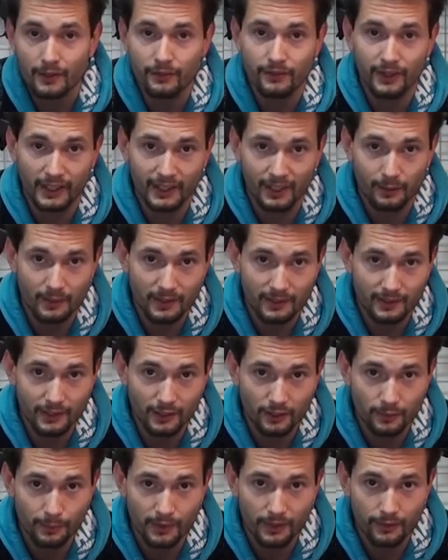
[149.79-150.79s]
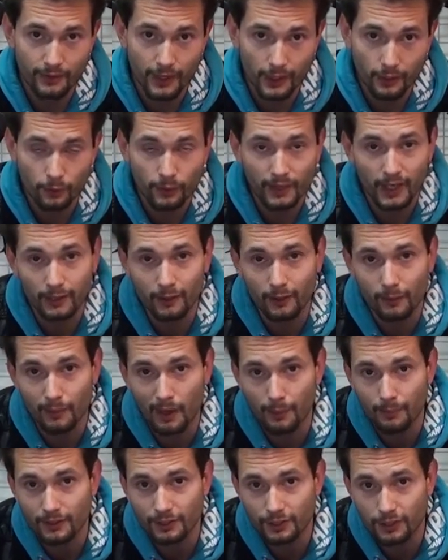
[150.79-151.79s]
w jakim jesteśmy wieku, jaką
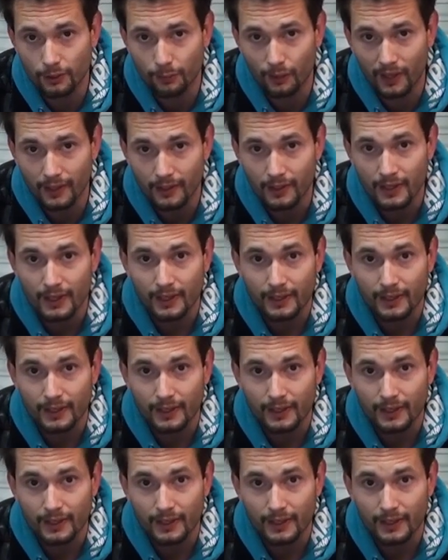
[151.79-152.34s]
mamy siłę,